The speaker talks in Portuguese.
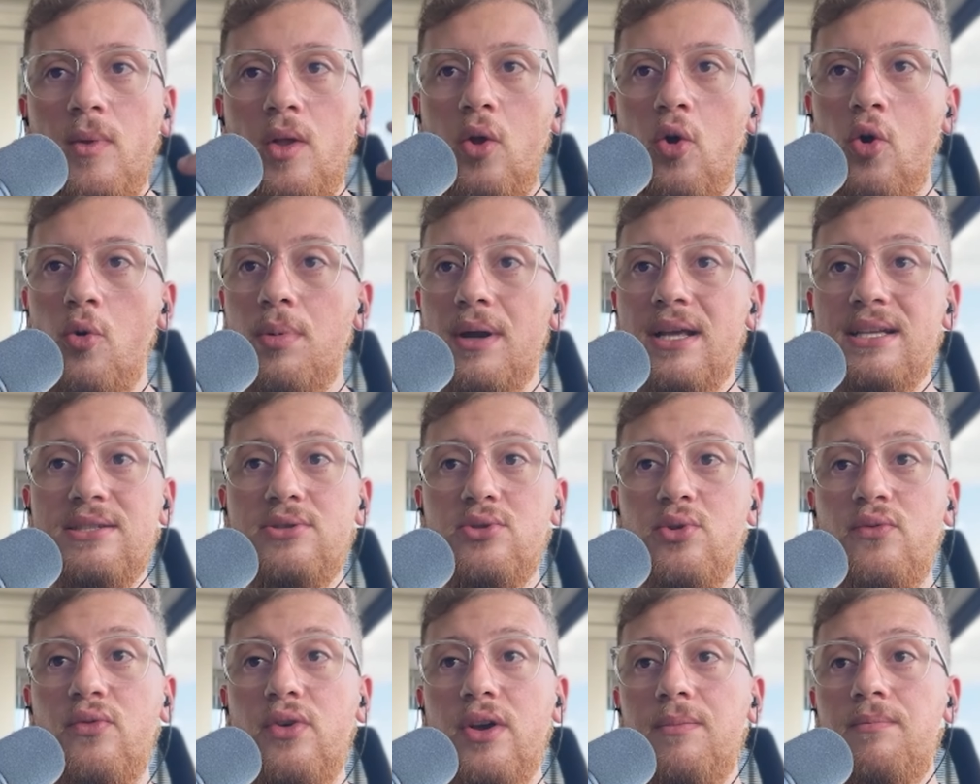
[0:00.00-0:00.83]
O Brasil
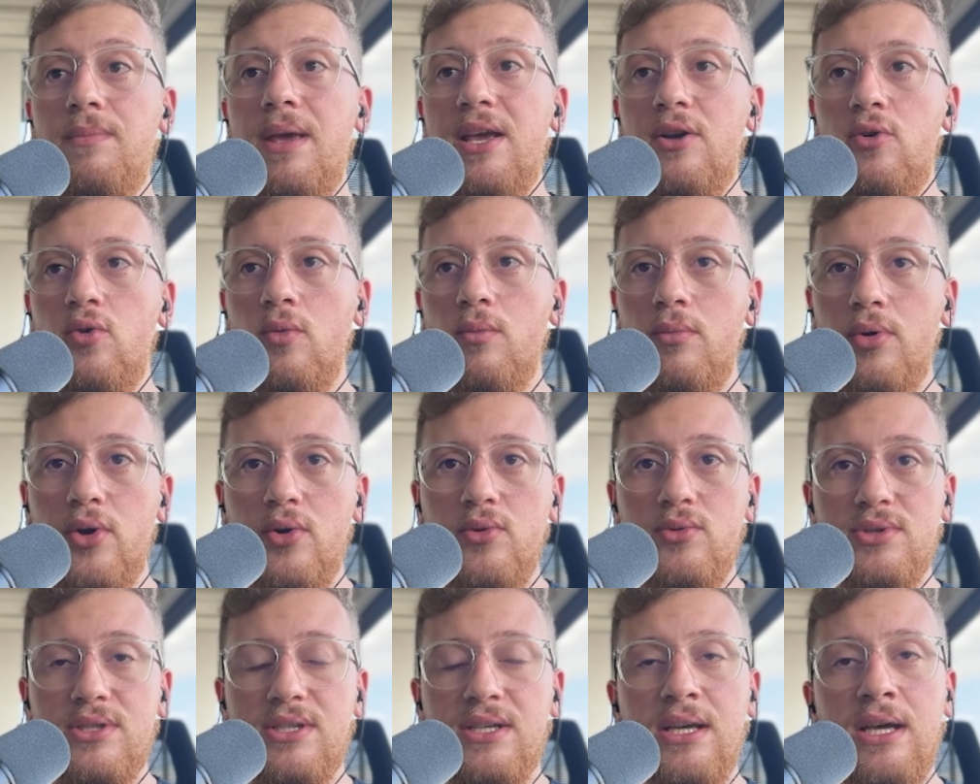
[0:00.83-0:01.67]
não foi bem com
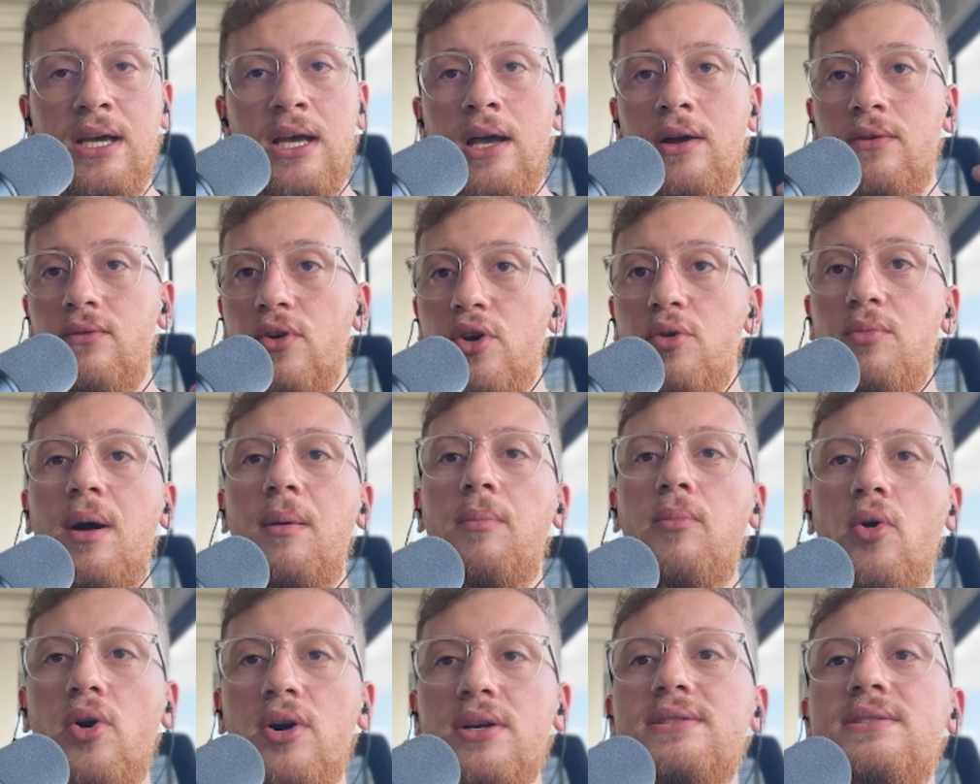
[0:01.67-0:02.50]
bronze? Foi uma
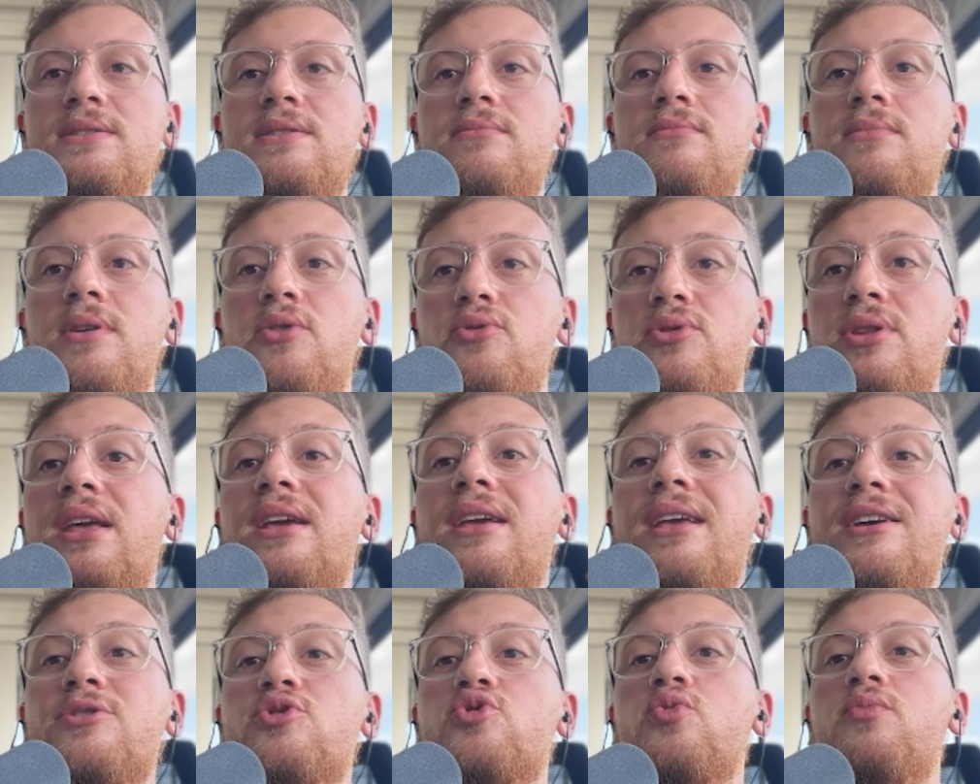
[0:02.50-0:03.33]
bosta. Eu tenho
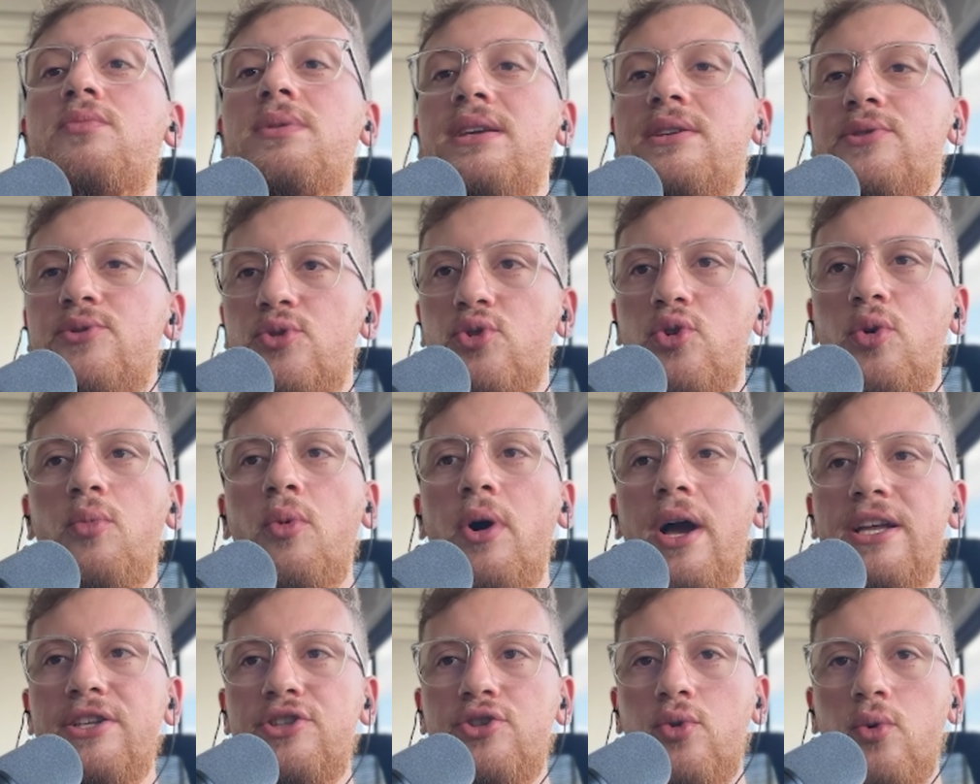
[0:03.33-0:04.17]
que assumir isso como
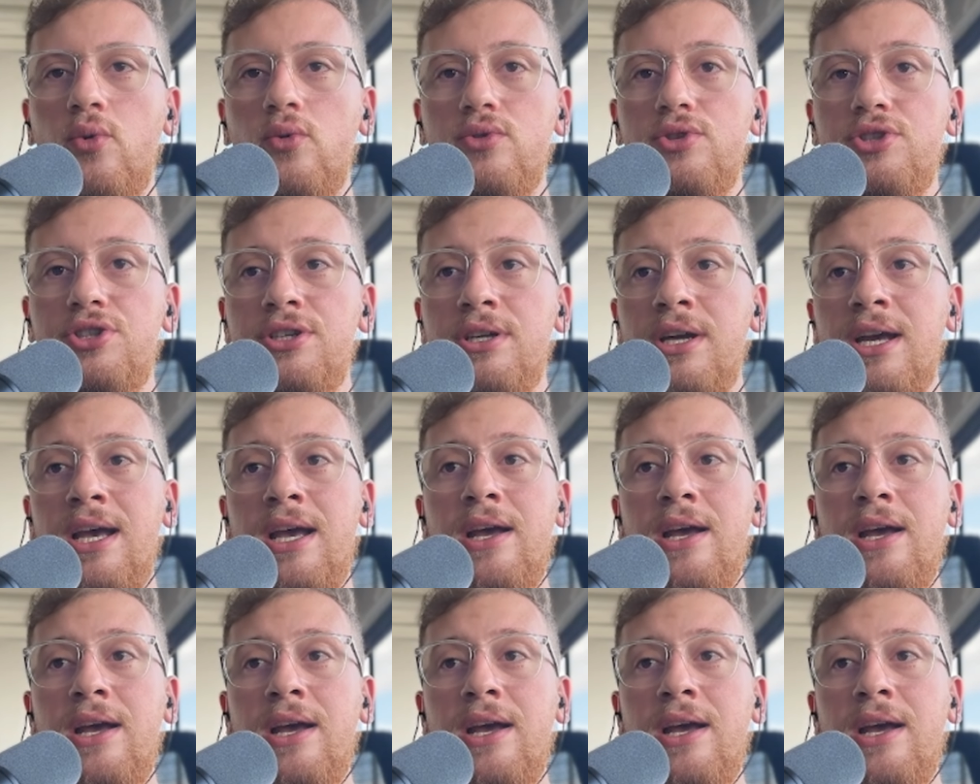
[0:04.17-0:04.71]
head coach.